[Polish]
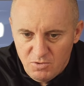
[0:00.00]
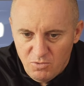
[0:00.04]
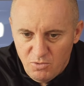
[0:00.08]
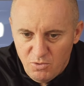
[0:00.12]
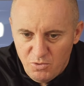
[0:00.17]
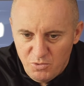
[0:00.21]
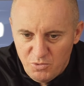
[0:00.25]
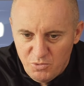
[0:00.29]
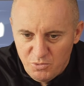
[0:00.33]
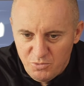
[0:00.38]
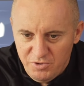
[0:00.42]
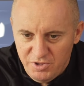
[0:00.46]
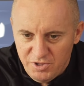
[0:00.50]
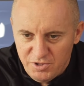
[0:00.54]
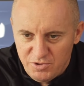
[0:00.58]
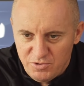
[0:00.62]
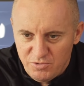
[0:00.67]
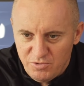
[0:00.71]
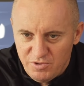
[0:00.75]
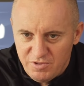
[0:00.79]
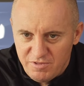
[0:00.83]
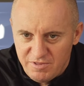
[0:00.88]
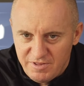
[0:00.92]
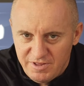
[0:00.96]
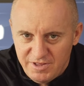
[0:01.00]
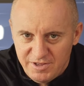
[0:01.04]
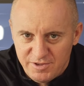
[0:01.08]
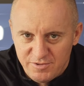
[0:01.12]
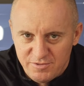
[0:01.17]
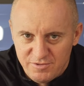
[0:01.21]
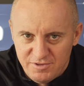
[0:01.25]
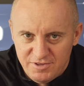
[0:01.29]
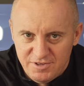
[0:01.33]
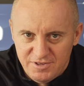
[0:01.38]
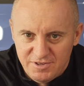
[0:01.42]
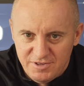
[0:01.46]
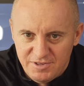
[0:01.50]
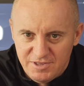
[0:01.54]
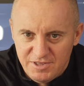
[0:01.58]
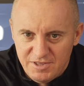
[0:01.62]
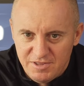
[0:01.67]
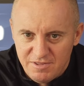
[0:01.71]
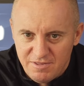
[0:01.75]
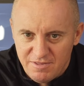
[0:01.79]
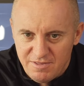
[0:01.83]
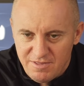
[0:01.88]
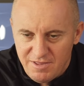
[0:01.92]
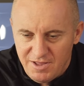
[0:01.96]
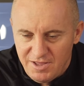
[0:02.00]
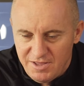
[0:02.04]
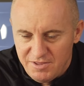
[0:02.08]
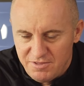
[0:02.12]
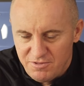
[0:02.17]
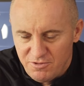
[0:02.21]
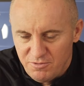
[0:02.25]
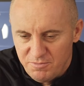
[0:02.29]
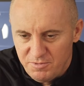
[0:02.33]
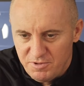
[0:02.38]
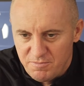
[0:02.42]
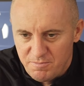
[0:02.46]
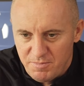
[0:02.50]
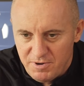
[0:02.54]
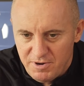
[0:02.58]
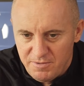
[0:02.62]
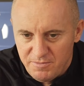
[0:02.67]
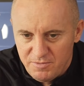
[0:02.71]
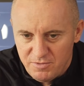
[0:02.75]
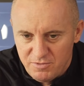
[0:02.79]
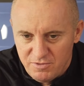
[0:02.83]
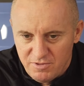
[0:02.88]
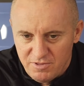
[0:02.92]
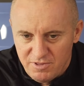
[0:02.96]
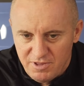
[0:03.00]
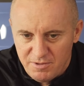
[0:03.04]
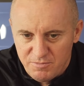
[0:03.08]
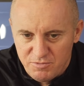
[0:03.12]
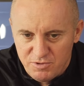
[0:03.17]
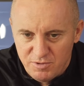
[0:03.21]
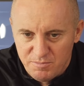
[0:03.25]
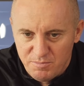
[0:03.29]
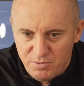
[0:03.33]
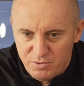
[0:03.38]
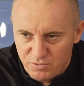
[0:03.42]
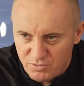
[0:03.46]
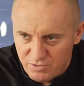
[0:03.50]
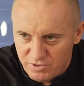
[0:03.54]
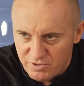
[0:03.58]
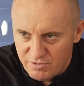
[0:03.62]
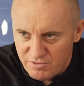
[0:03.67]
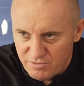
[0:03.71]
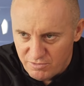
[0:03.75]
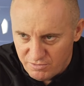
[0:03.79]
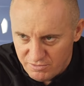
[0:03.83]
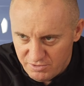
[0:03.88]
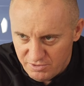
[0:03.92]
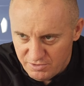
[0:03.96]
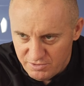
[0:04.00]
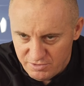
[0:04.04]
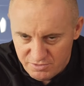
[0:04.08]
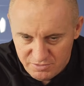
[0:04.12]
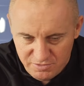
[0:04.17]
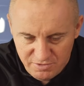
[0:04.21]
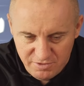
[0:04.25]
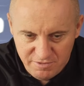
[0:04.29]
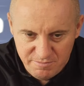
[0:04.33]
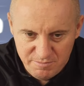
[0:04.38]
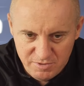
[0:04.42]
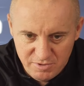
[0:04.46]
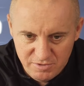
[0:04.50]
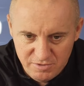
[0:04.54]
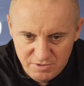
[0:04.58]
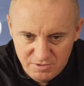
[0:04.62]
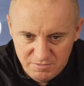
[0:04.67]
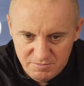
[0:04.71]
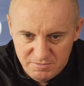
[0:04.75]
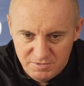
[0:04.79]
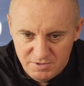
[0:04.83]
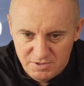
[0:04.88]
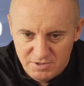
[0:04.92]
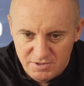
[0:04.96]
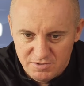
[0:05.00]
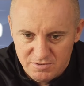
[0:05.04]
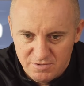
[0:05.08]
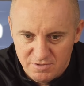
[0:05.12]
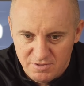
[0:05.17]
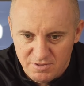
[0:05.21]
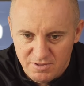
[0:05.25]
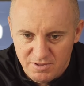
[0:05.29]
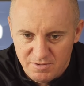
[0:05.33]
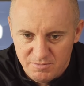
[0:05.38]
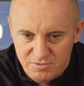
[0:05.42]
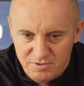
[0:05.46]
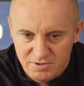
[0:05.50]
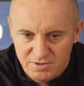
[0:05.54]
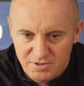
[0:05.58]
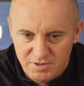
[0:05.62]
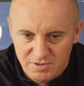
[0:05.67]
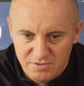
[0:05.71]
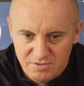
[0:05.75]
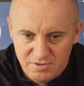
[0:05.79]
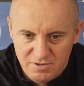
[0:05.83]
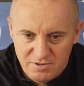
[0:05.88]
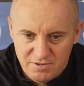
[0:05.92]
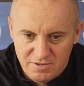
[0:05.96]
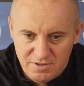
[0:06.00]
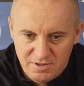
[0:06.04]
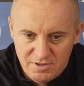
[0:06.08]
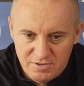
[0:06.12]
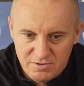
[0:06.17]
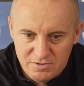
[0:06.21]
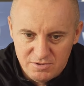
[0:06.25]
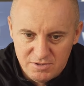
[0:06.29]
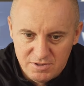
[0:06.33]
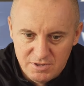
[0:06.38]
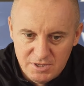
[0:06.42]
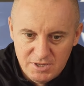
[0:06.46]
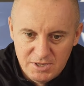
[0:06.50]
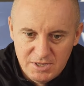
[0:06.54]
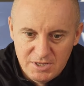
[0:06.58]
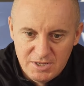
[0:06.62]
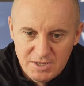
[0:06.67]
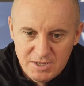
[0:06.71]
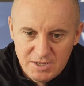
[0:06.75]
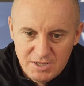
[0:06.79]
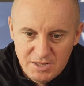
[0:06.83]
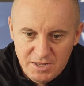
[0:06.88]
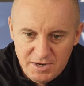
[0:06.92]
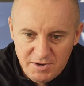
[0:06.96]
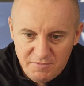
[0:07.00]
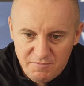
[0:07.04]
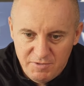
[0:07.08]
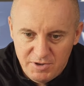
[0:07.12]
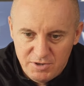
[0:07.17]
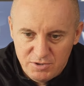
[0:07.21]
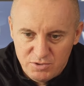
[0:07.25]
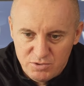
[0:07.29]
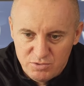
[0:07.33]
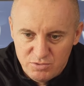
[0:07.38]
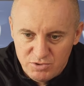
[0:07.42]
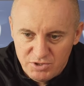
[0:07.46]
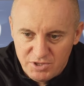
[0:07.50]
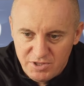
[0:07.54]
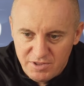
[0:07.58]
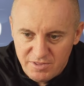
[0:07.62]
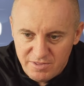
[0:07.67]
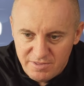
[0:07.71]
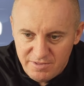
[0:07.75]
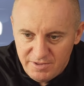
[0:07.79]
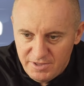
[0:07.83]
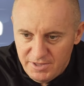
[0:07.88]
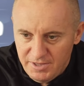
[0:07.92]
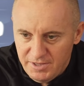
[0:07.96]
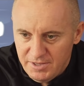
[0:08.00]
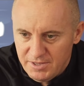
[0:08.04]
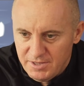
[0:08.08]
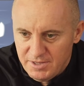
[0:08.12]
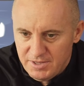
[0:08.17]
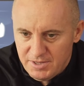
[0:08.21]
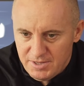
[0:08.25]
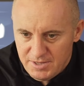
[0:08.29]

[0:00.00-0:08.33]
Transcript: Ogólnie to jest tak, że i zdaję sobie sprawę, że zawsze po drugiej stronie też jest przeciwnik, że zawsze też jest też rywal, który chce